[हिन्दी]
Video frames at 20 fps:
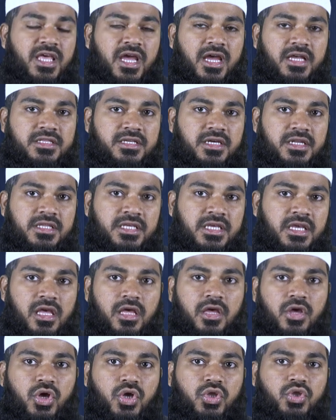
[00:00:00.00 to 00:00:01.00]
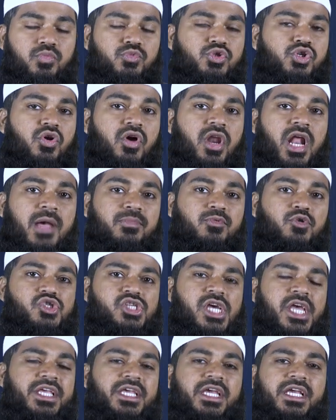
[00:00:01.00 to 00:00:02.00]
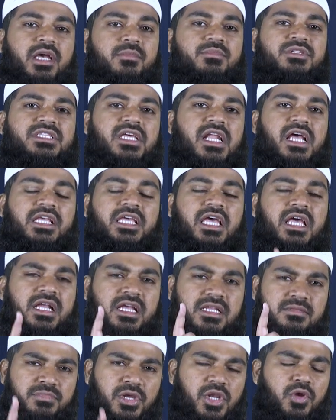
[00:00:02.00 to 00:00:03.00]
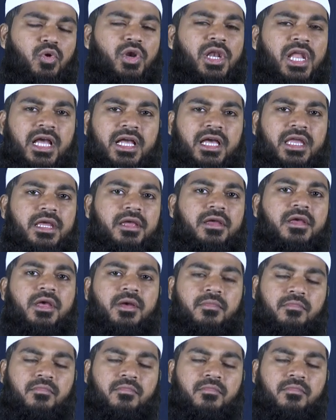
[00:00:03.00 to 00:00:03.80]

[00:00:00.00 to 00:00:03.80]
वजाहत कर दी है तो मुझे और आपको चाहिए कि हम इस तरह की हरकत बिल्कुल ना करें